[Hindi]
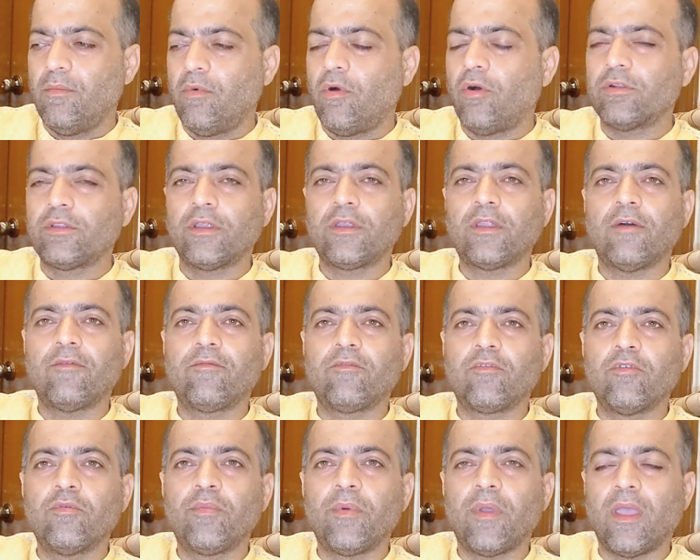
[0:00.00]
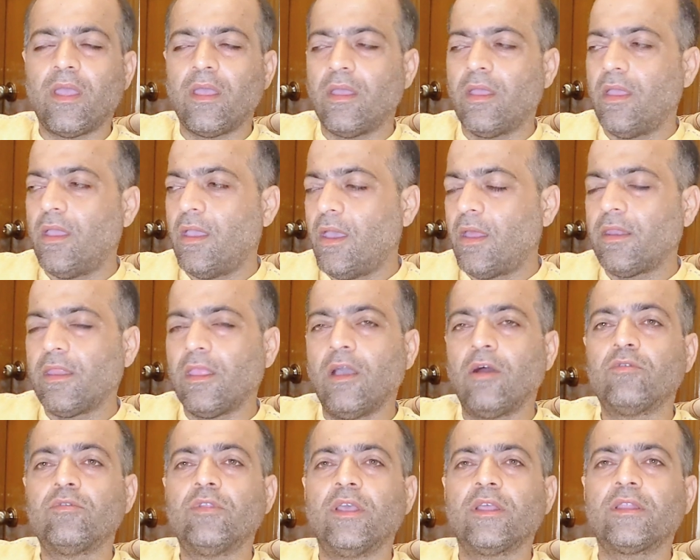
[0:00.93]
बहुत ही टफ ग्रुप है यानी
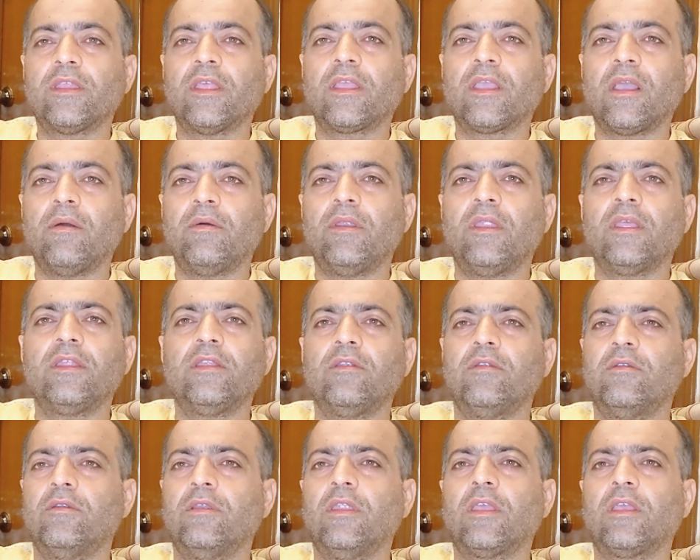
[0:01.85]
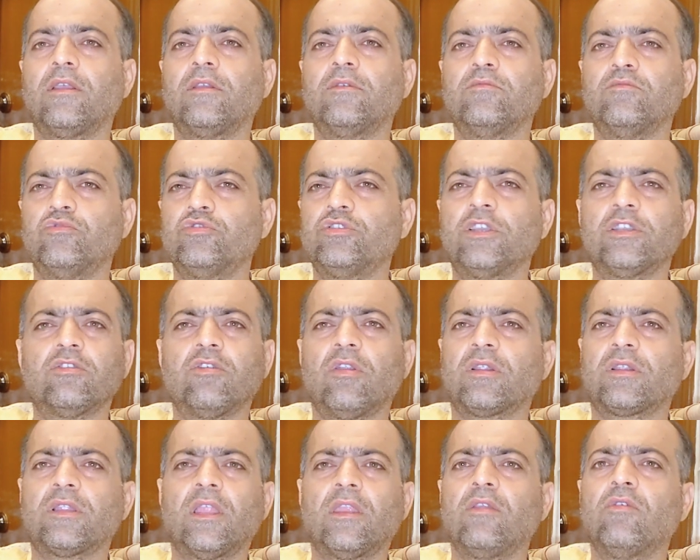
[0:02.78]
आप देखते हैं क्या लेकिन लेकिन मुझे जो
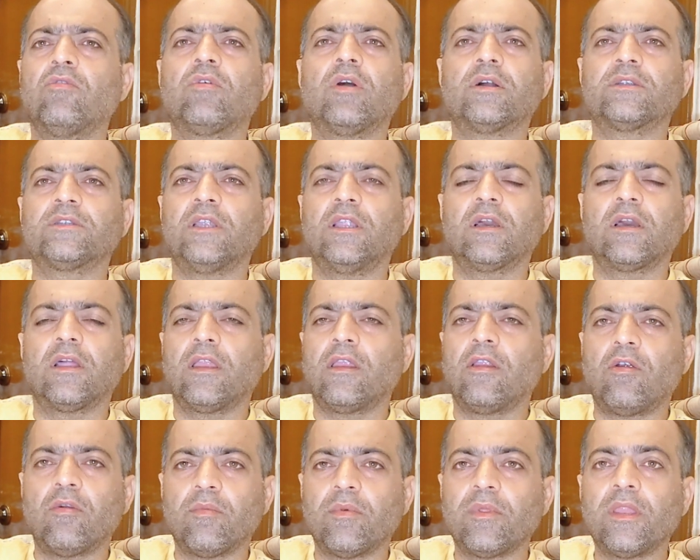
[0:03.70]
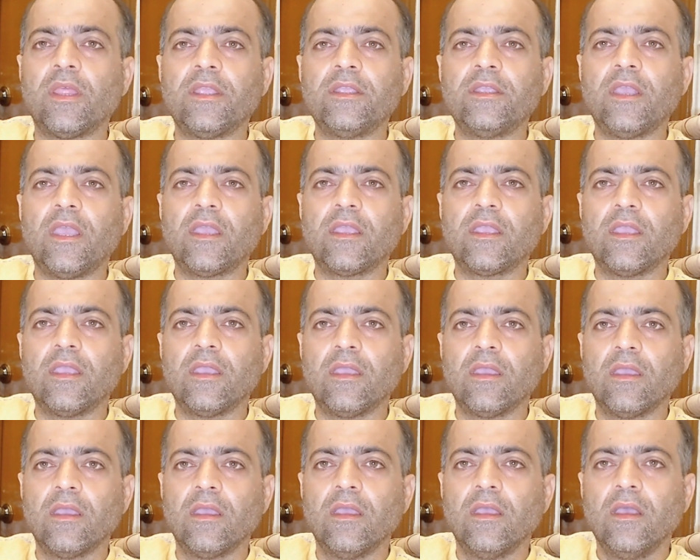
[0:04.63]
लगता है न्यू पार्सल अगले राउंड में नहीं जाएगी
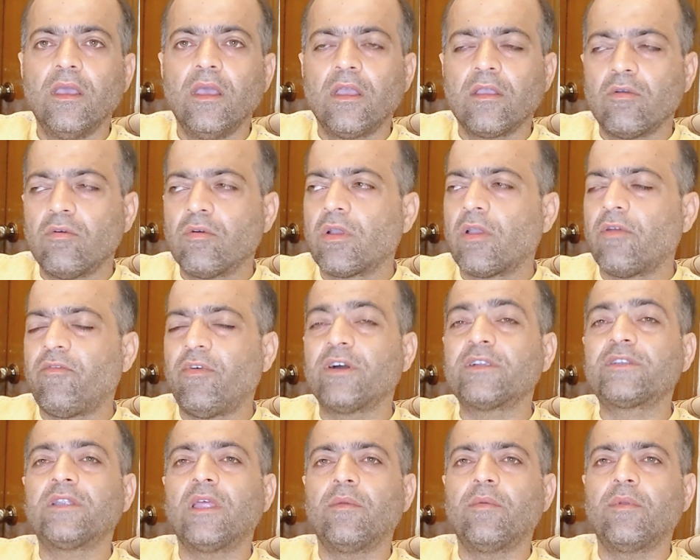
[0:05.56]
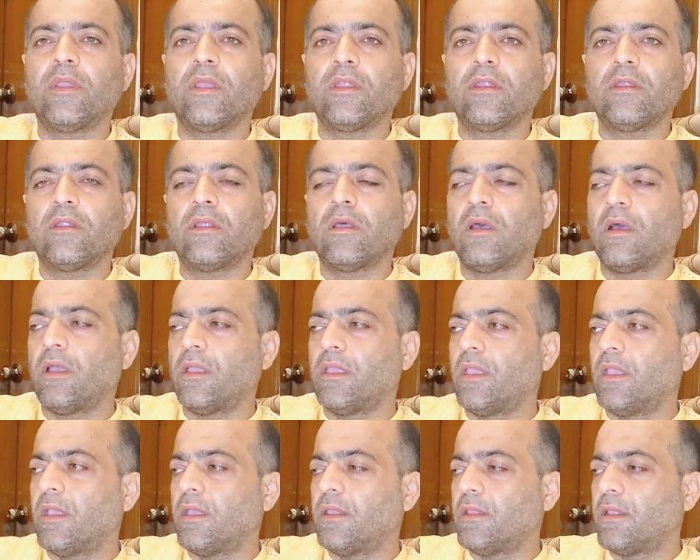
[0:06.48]
क्योंकि फर्स्ट टाइम
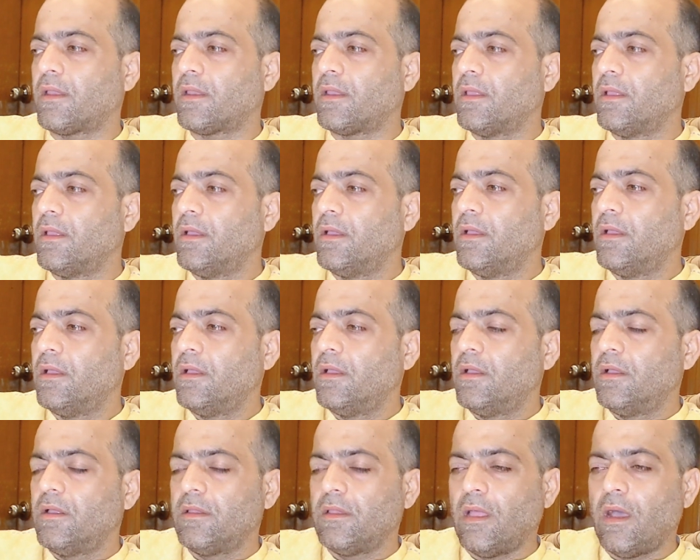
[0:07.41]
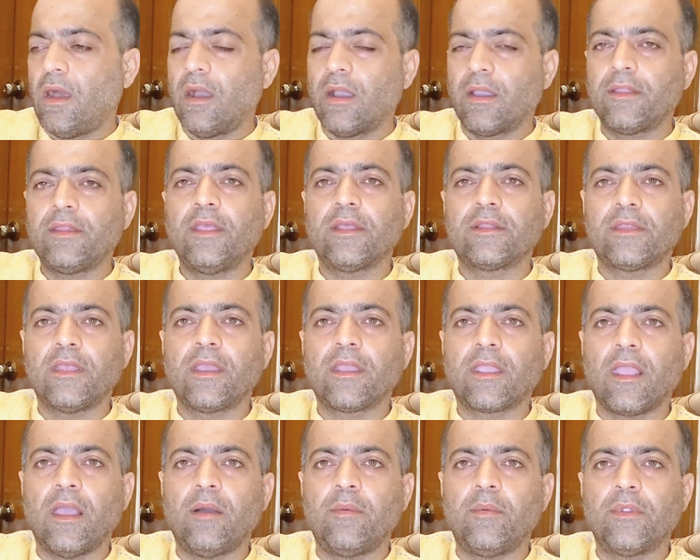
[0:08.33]
आई है इधर आगे देखते
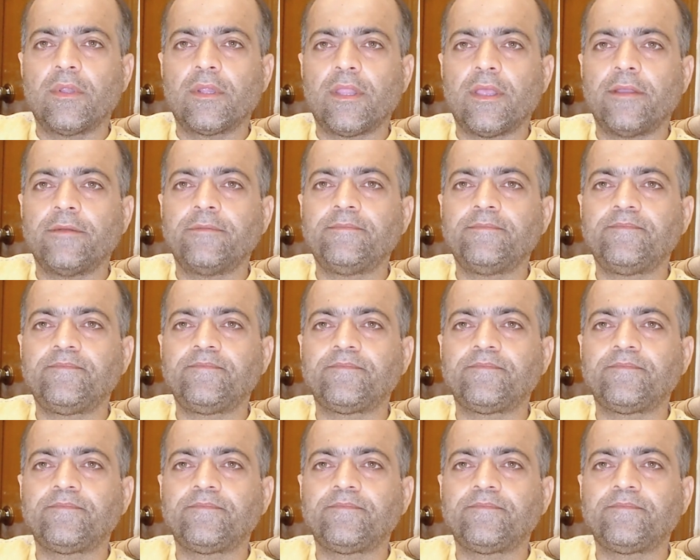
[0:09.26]
हैं क्या बनता है